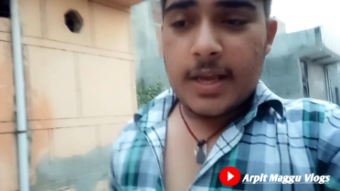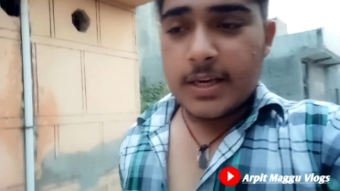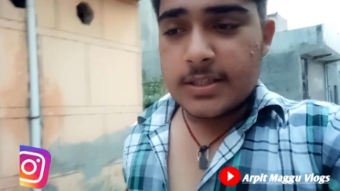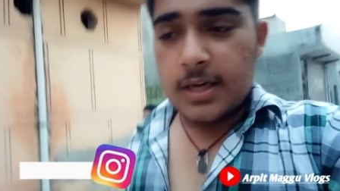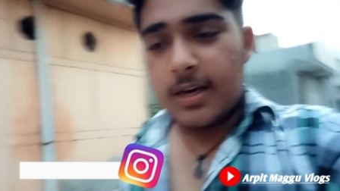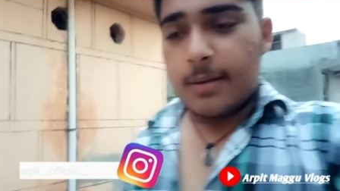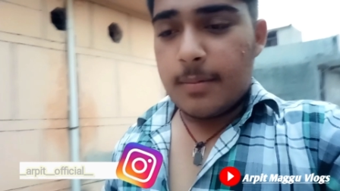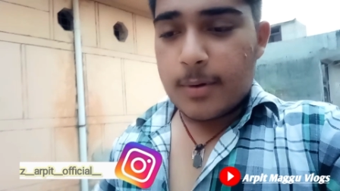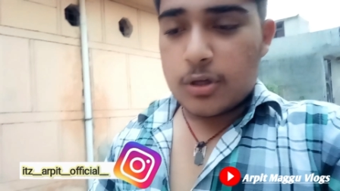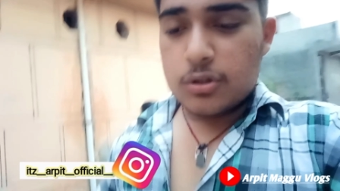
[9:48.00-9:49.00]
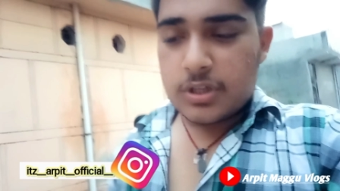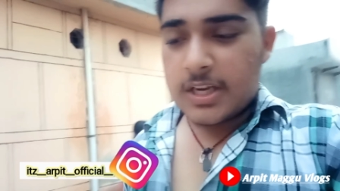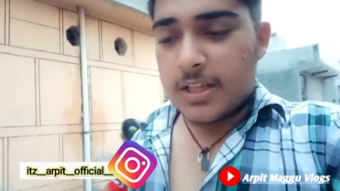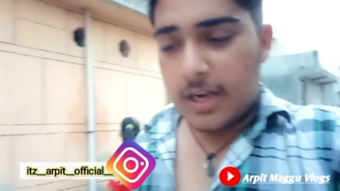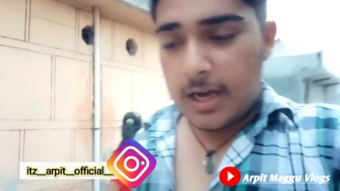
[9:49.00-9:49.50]
एक शर्ट अभी मेरे को जो
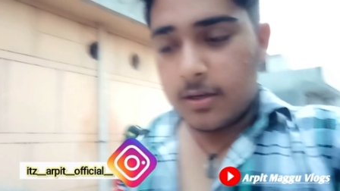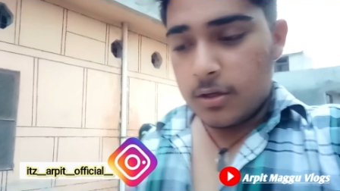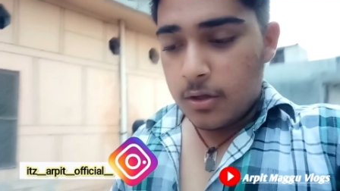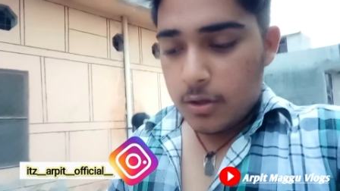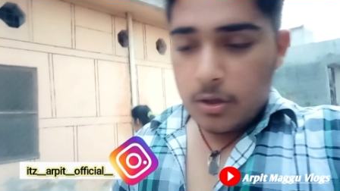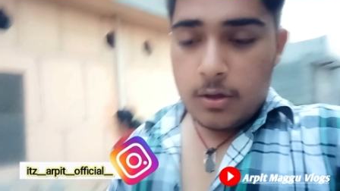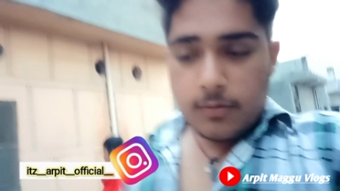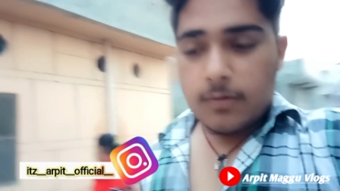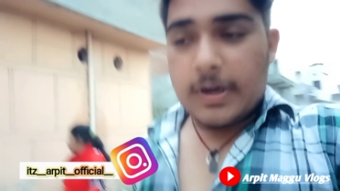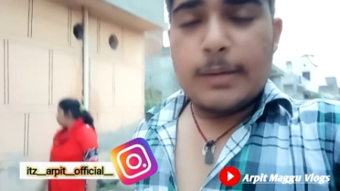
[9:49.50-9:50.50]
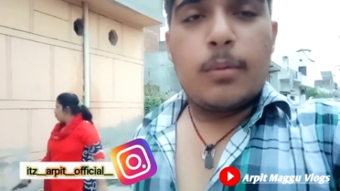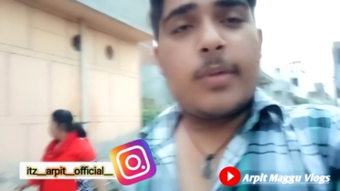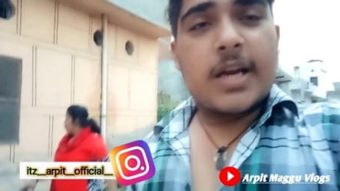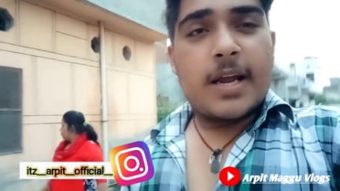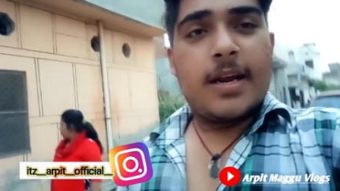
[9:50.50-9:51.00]
चाहिए थी ना वो वाली
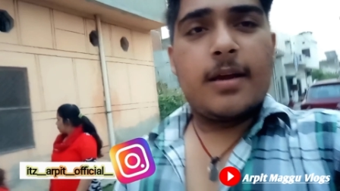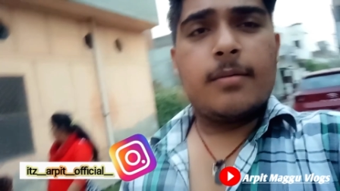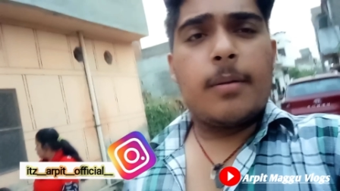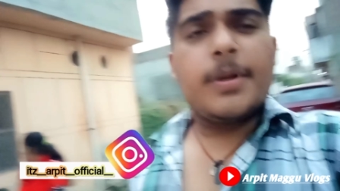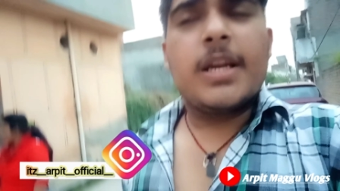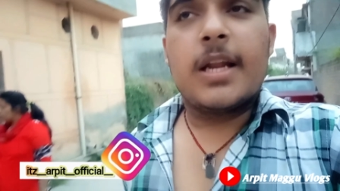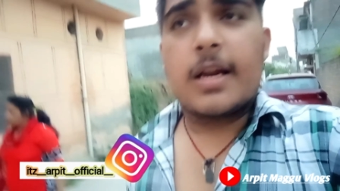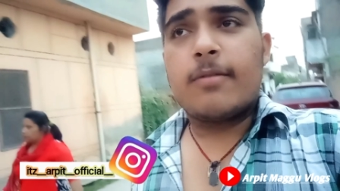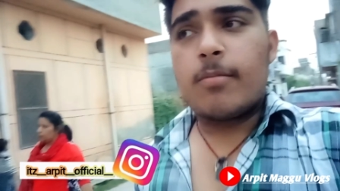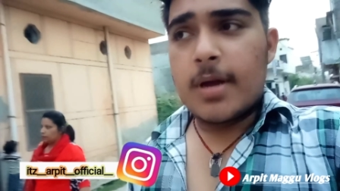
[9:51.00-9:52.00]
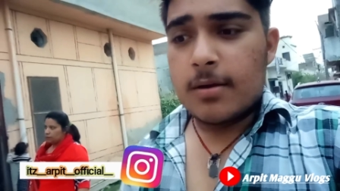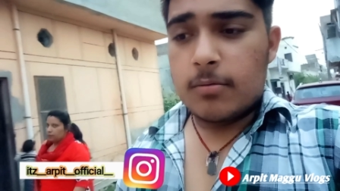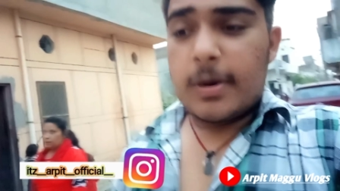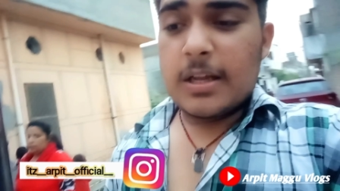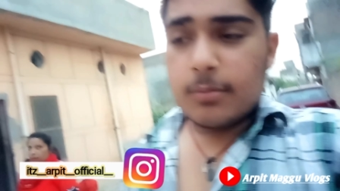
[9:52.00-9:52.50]
मम्मा कह रहे हैं अभी नहीं ले रहा वो मैं
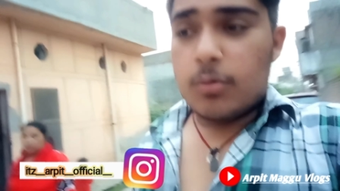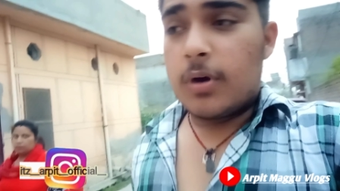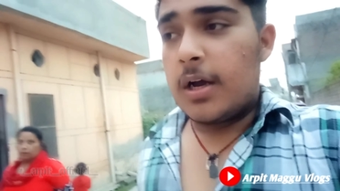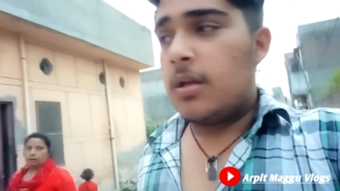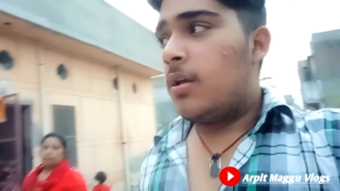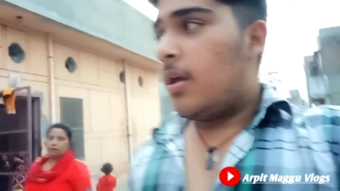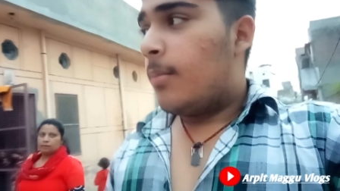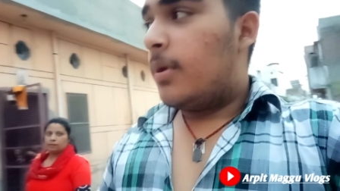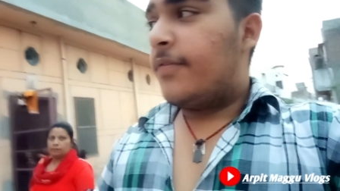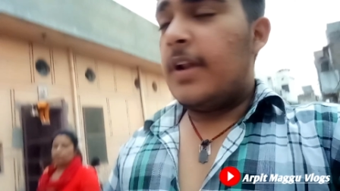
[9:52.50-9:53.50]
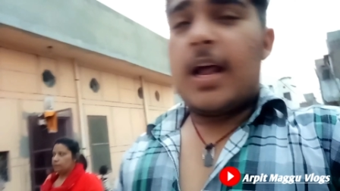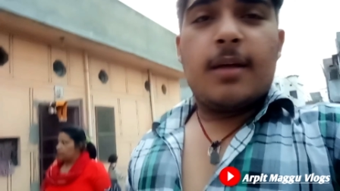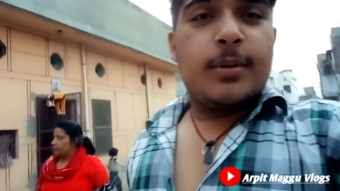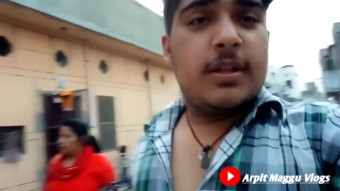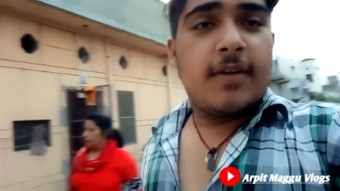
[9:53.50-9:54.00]
वो बाद में लूँगा बट फिलहाल
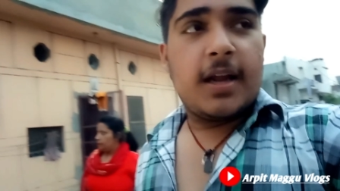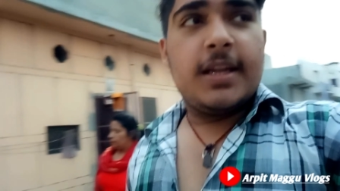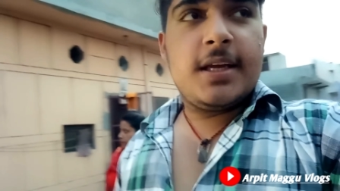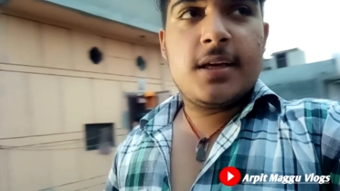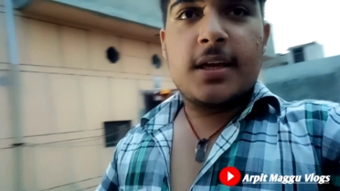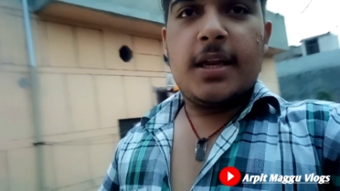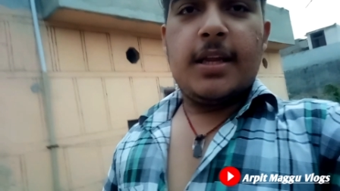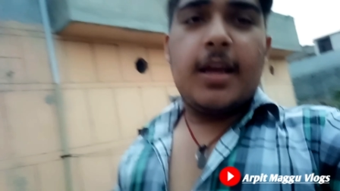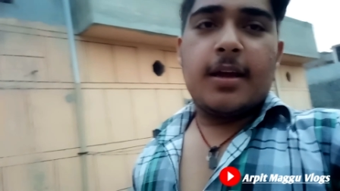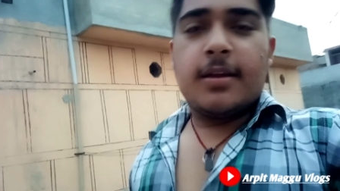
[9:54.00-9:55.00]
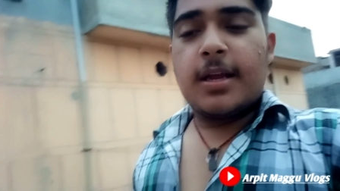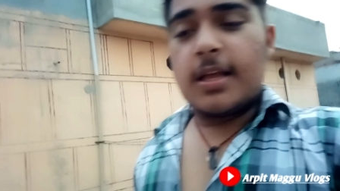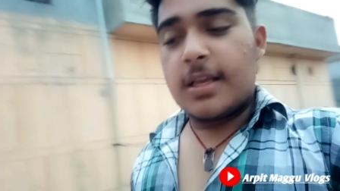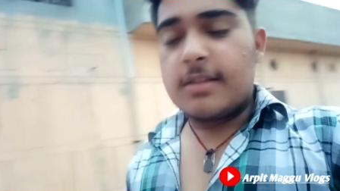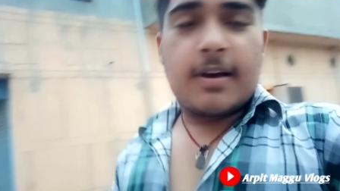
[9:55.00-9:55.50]
अभी दिवाली के लिए या
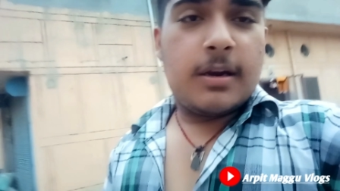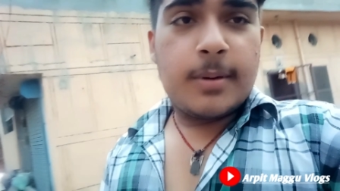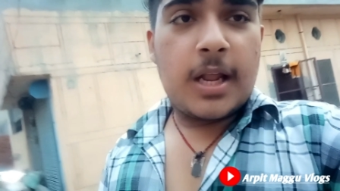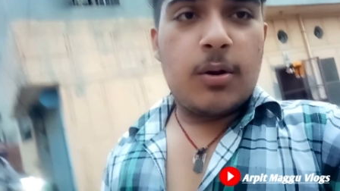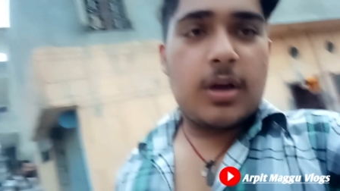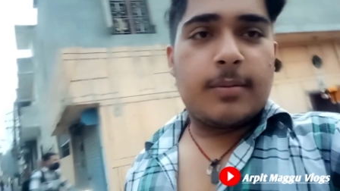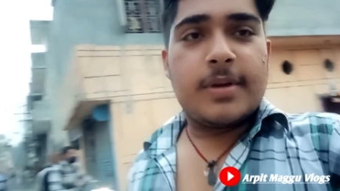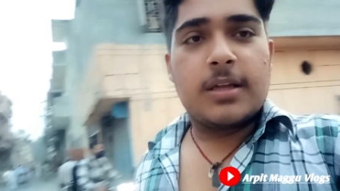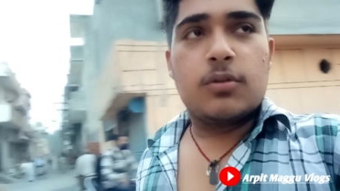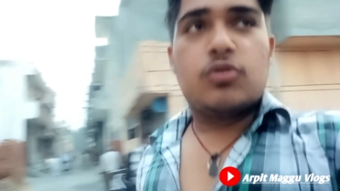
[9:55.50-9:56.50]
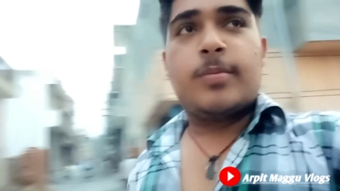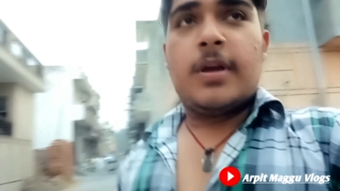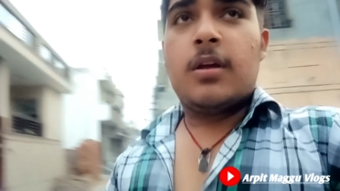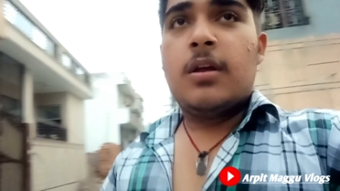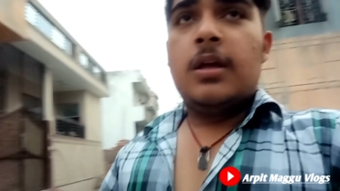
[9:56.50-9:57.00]
ये दिवाली भी डालूंगा या भैया दूज
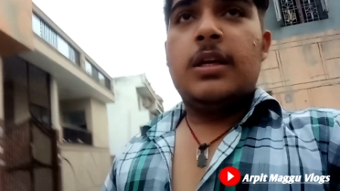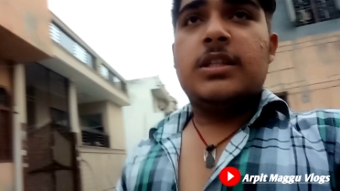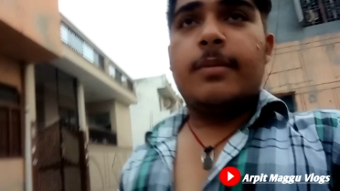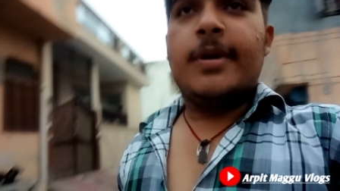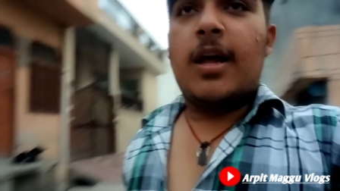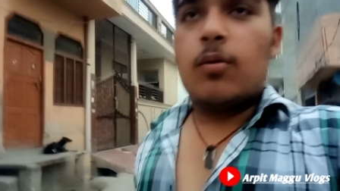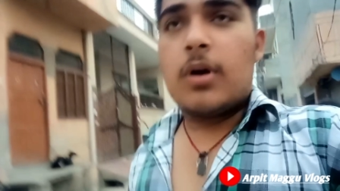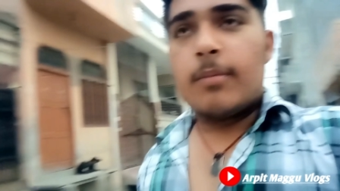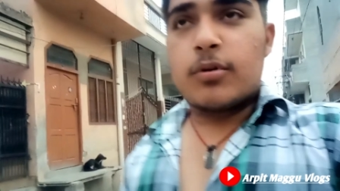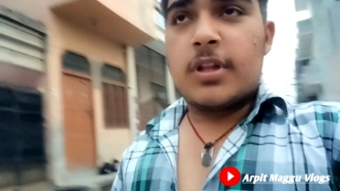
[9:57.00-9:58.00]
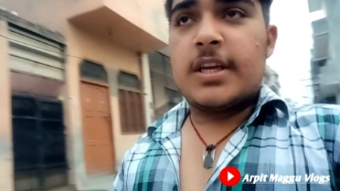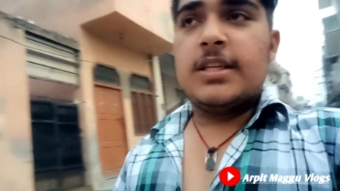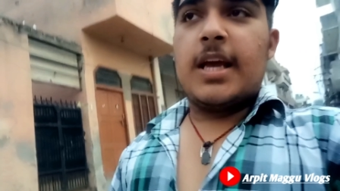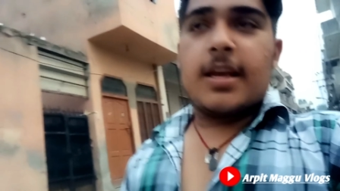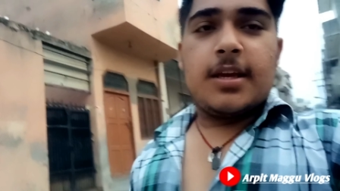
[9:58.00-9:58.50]
पे जब भी डालूंगा आपको
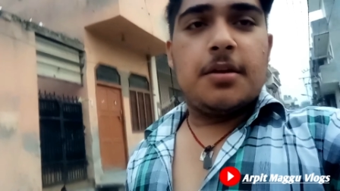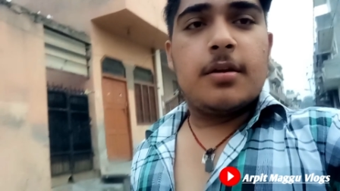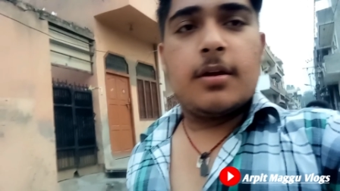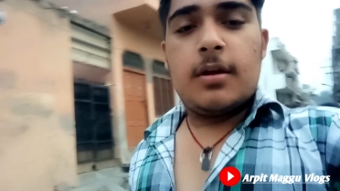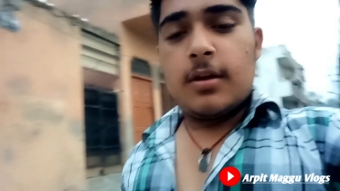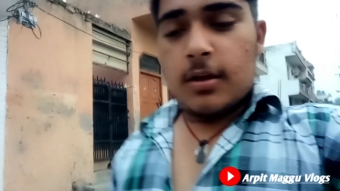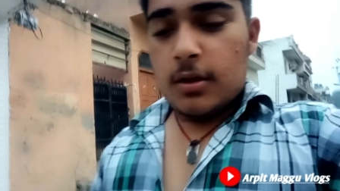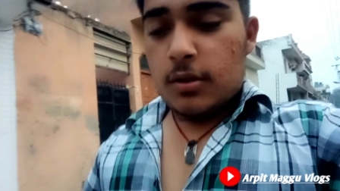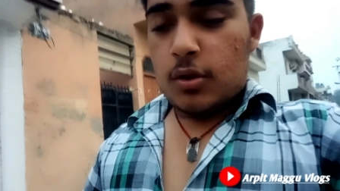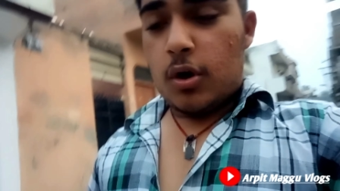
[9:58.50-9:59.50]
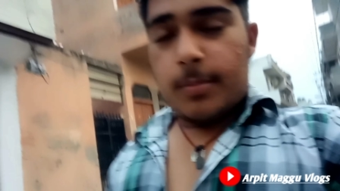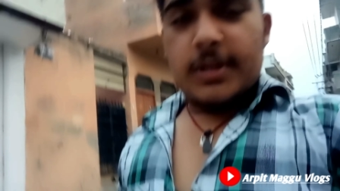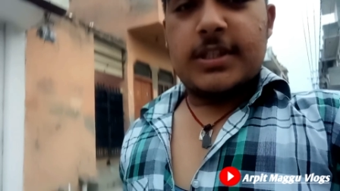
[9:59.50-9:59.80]
दिखी जाएगी तो अभी